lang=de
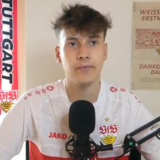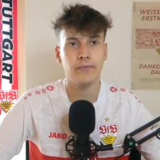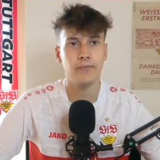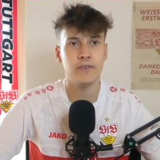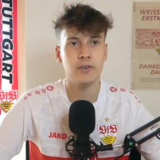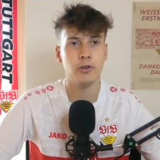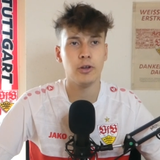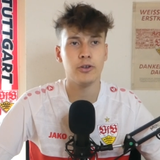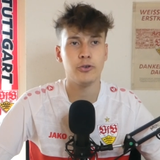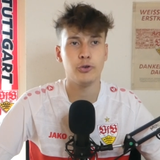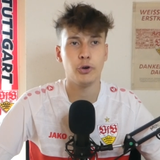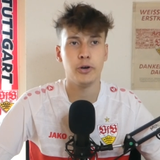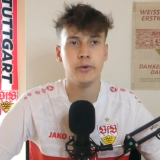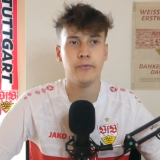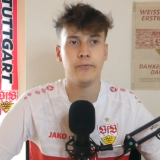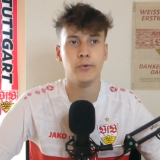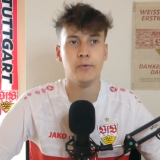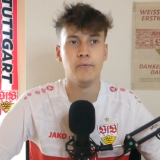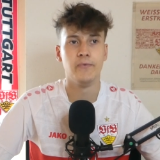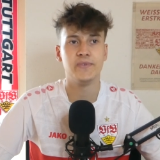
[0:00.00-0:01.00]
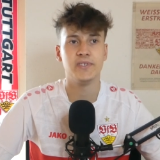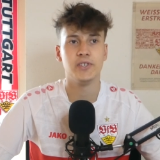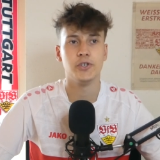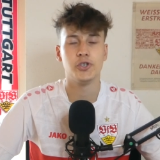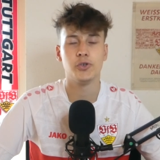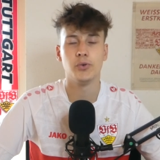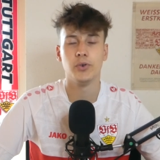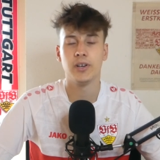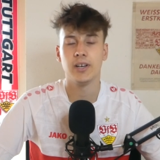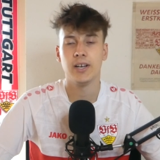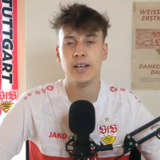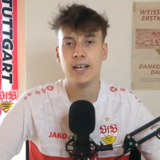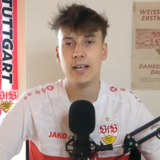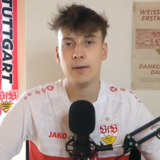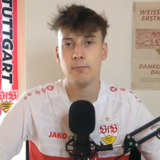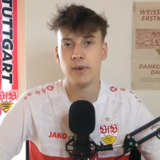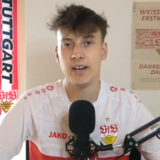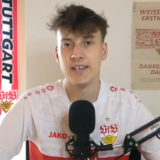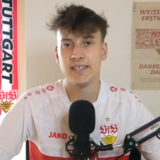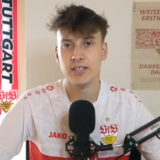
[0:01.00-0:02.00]
459 Stück,
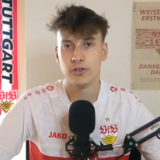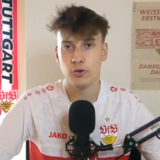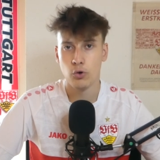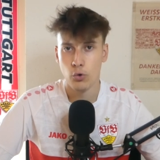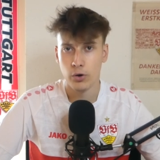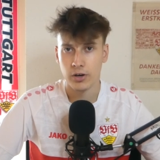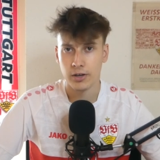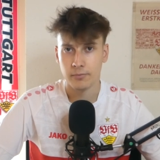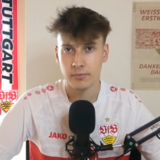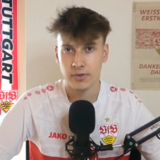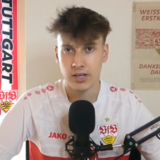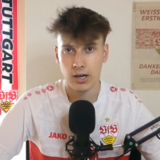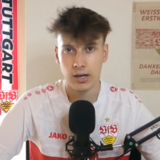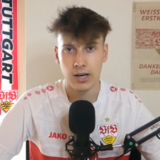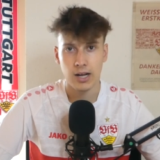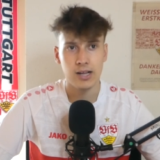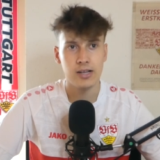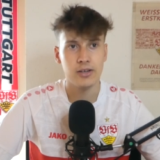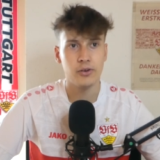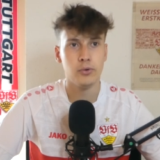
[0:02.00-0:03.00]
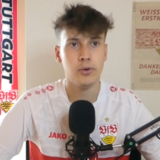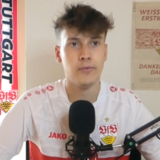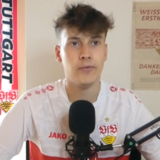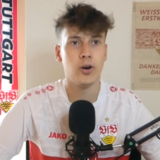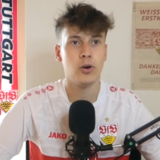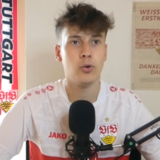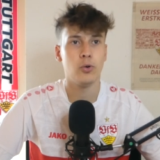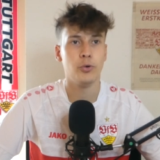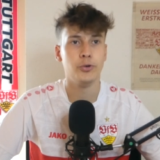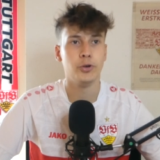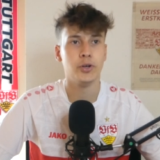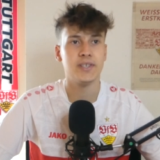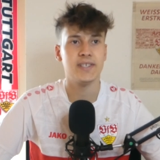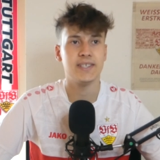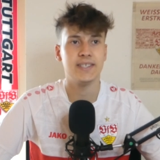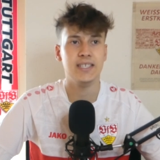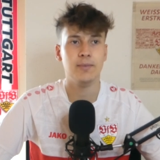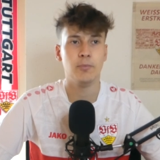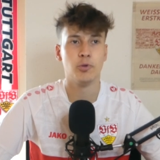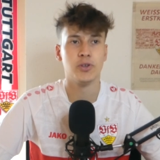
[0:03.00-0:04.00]
meiste Tore Karl Allgöver,
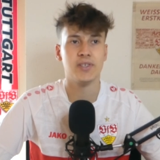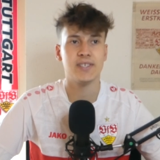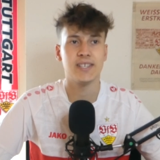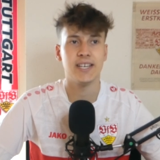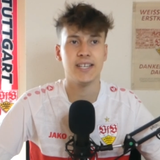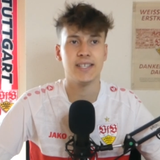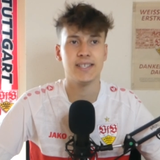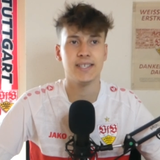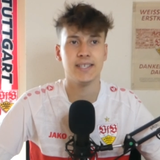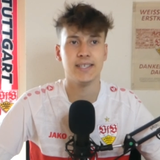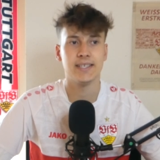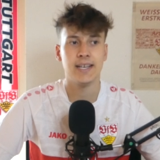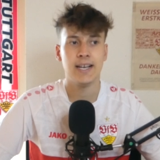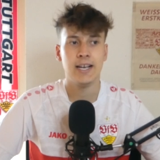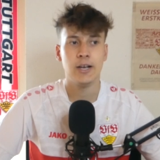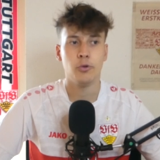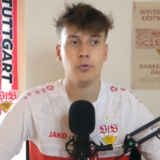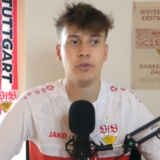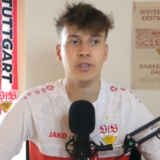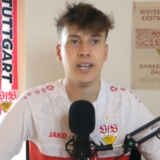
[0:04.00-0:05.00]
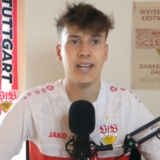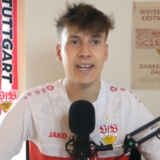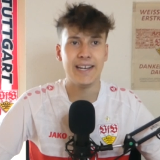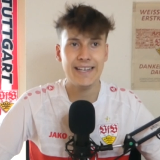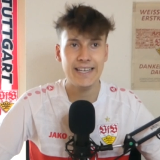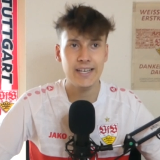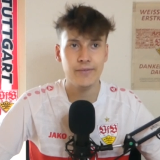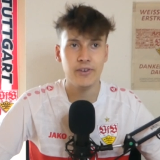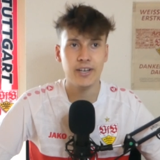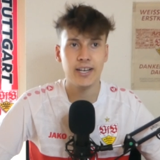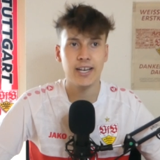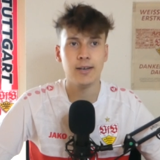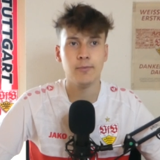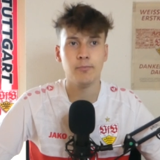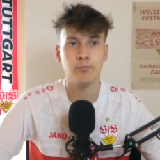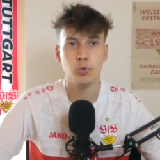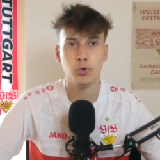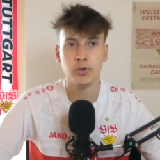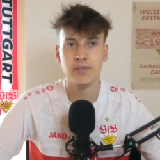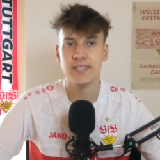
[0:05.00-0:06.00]
167 und in der
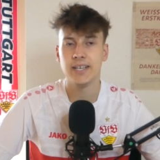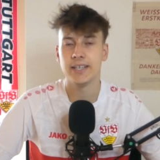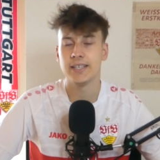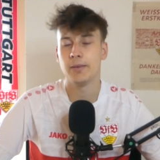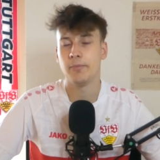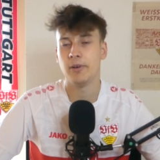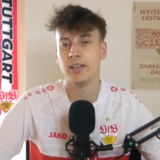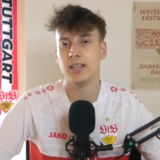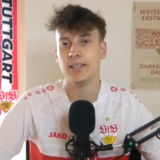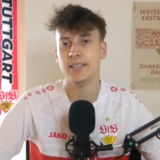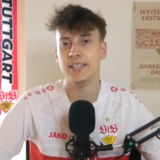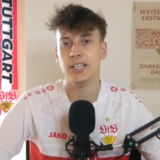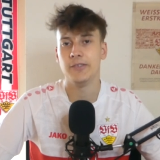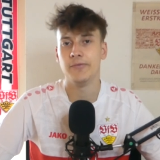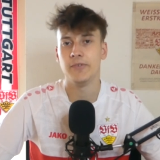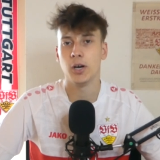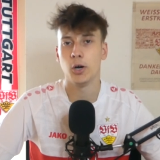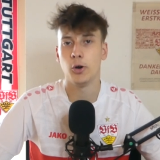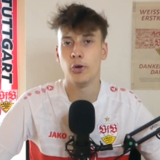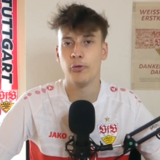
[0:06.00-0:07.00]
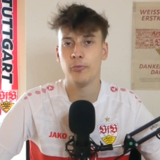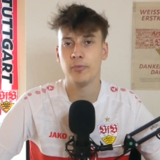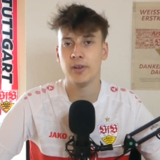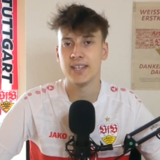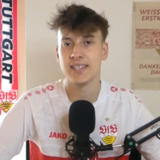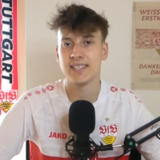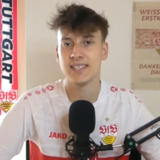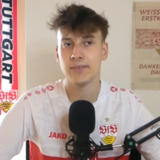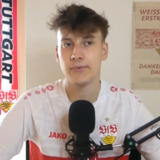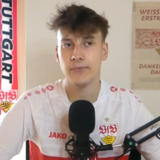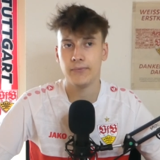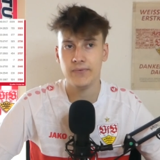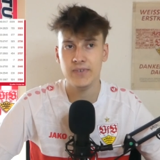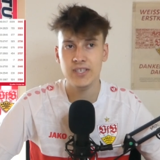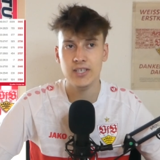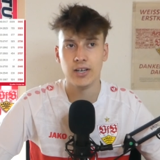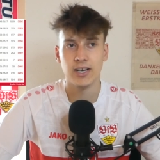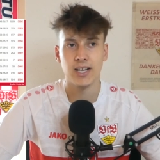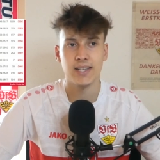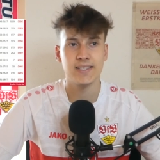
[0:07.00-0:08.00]
ewigen Bundesliga-Tabelle liegen wir auf Platz
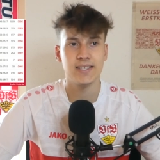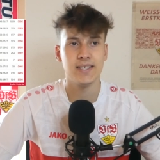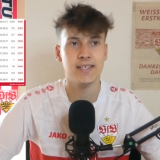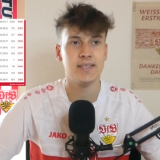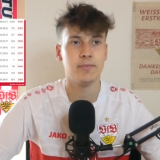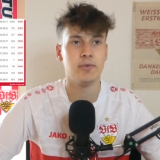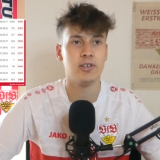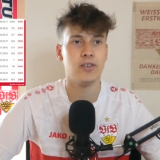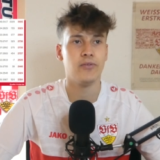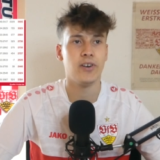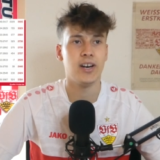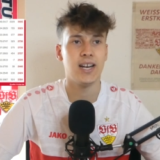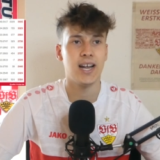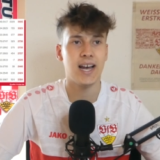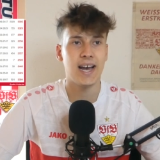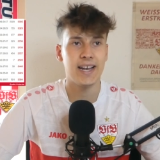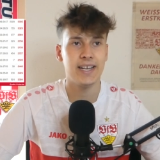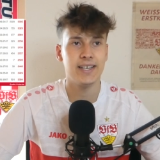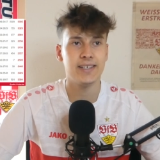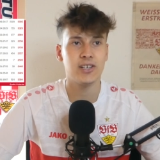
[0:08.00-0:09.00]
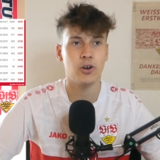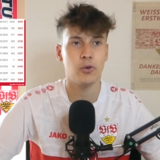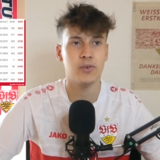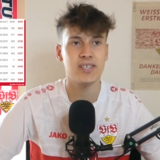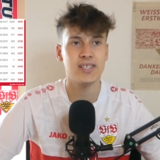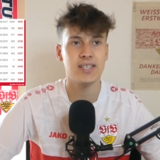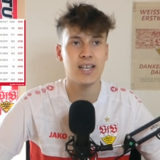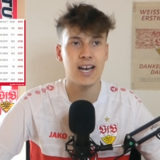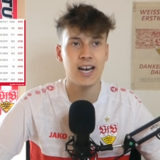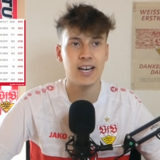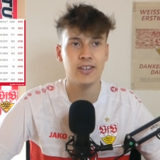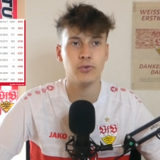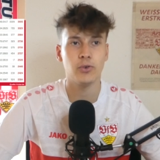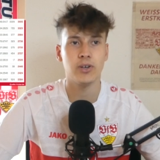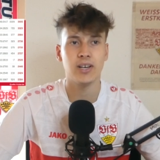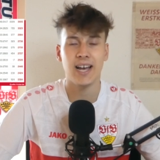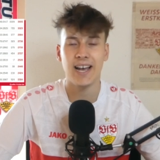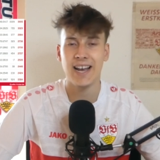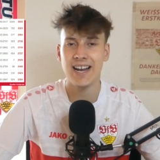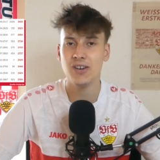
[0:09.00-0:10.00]
4. Das sind mittlerweile
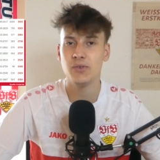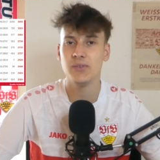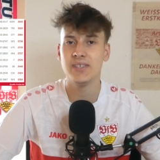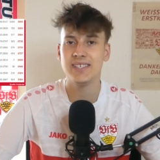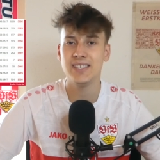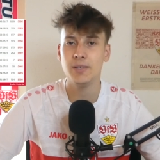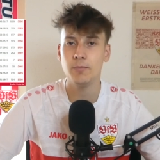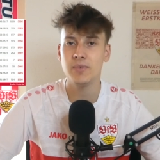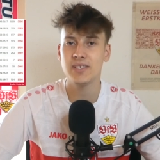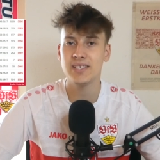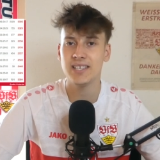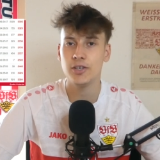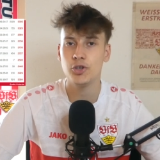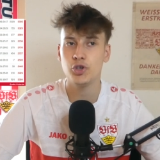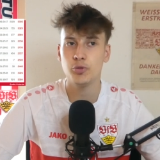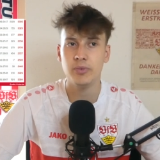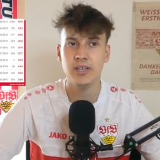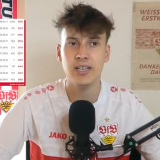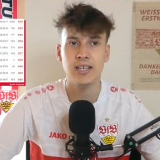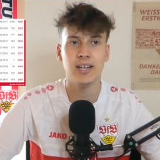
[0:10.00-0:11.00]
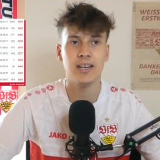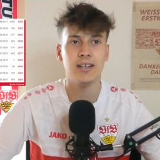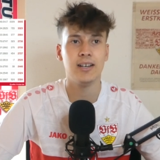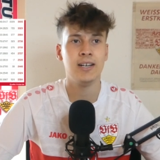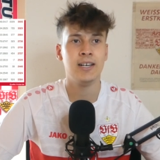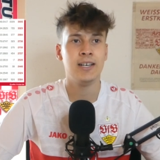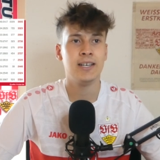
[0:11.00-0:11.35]
1871 Spiele,